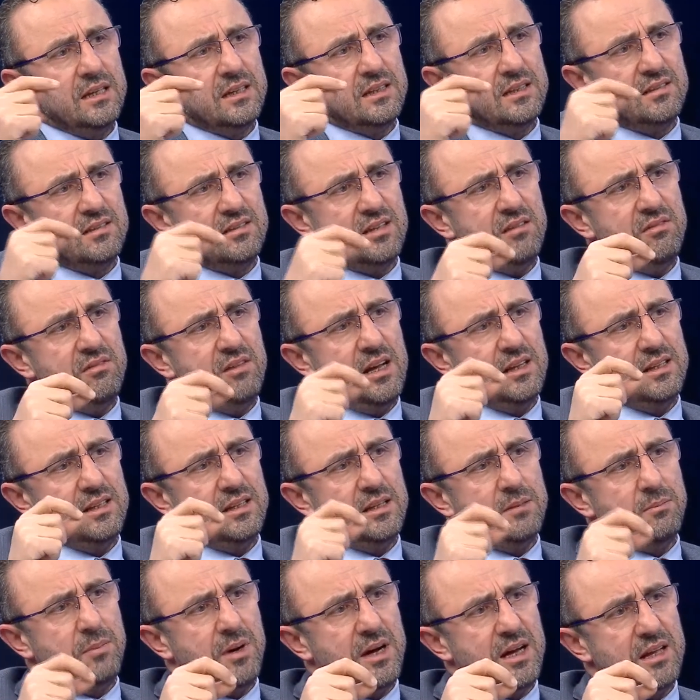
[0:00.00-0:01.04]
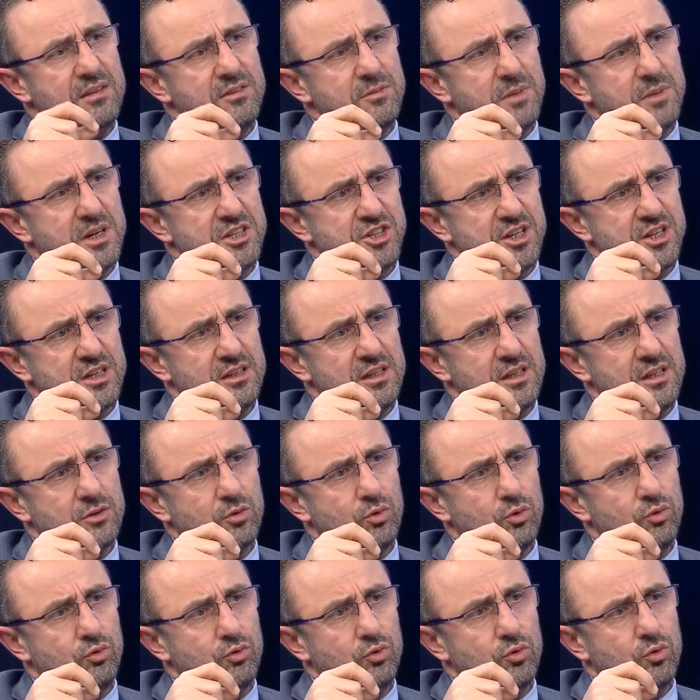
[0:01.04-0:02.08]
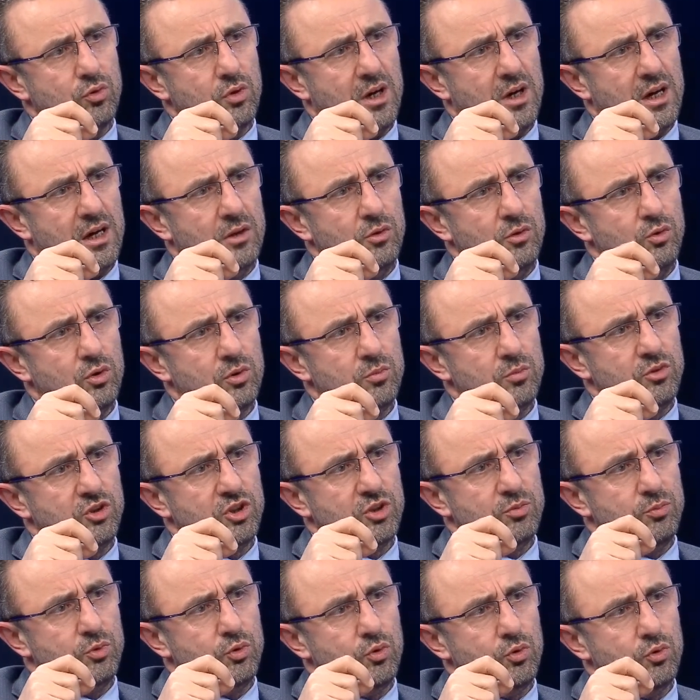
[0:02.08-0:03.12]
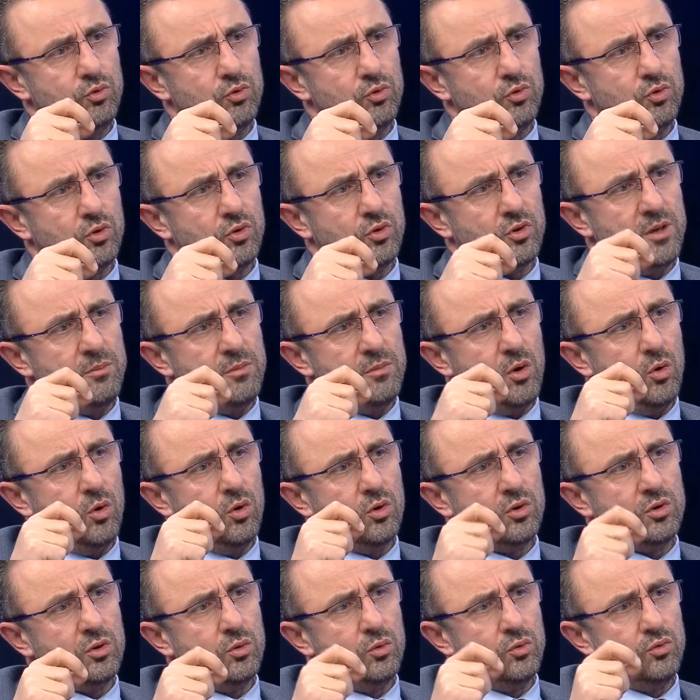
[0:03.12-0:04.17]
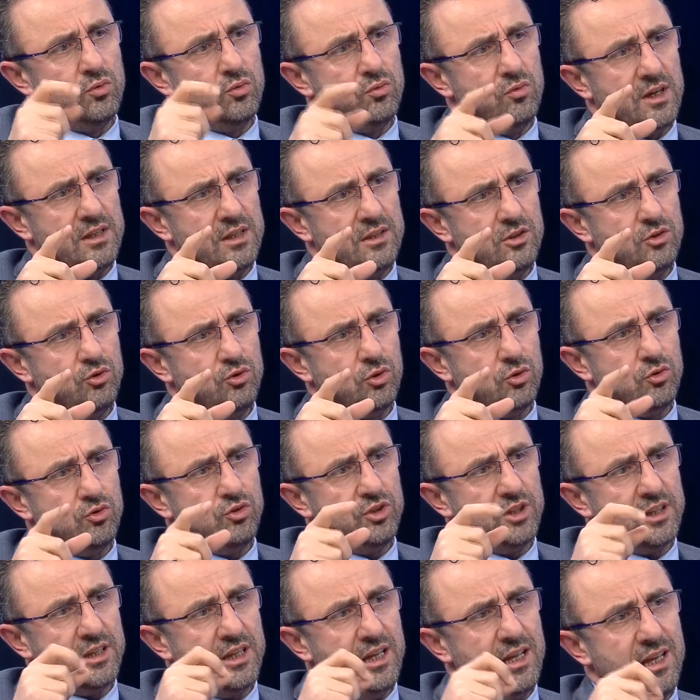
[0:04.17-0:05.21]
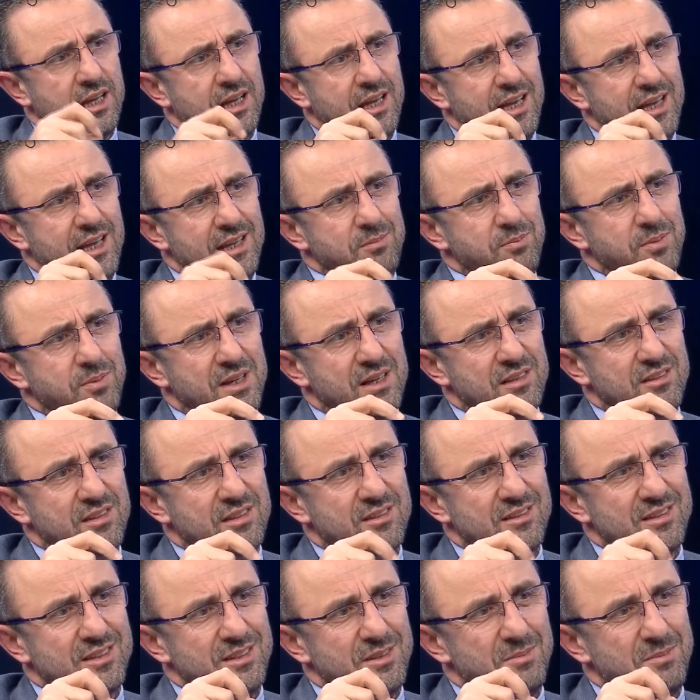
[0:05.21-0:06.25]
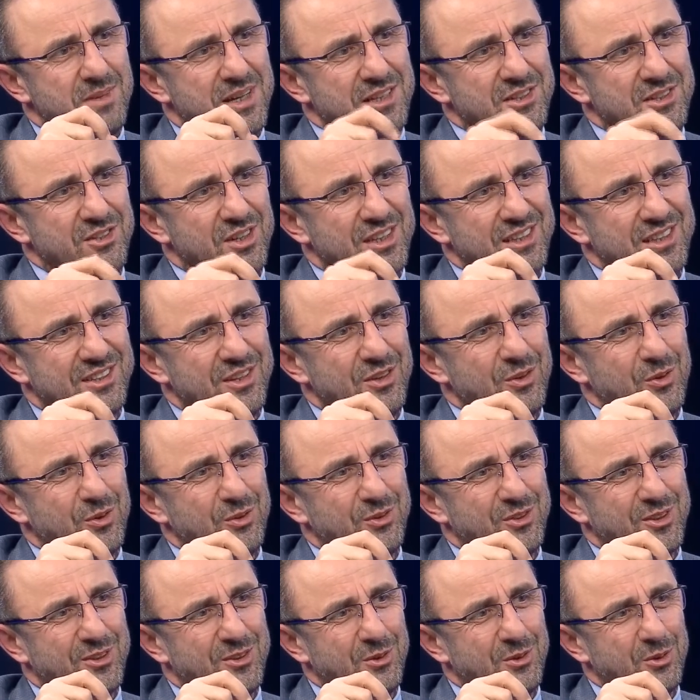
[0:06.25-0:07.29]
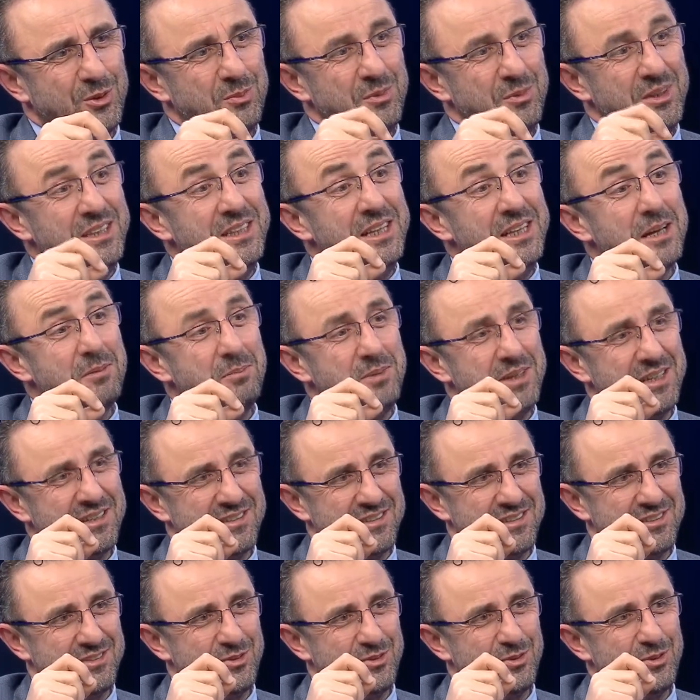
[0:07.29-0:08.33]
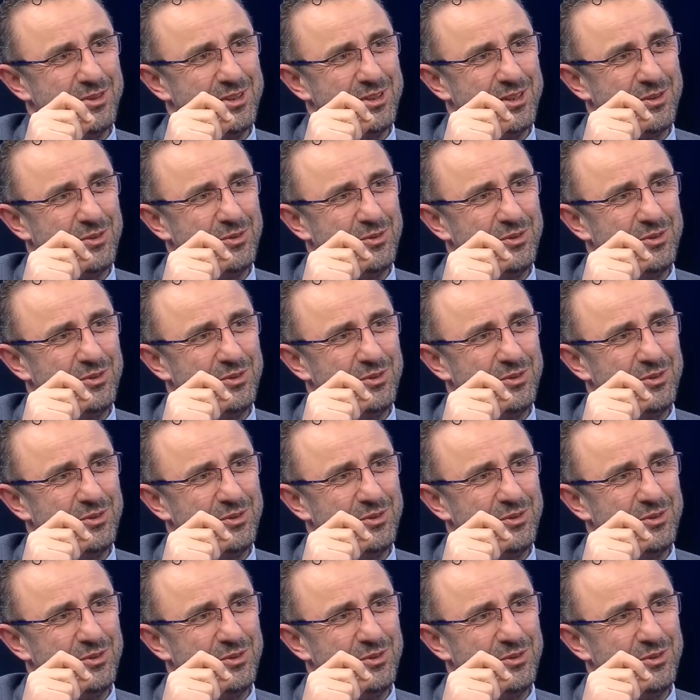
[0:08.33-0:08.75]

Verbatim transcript: kısa vadede bazı başarılar gözük alıyormuş gibi gözüküyor ama orta uzun vadede çökecek. Et piyasasını ben şey, şey özetliyorum. İnek piyasası olarak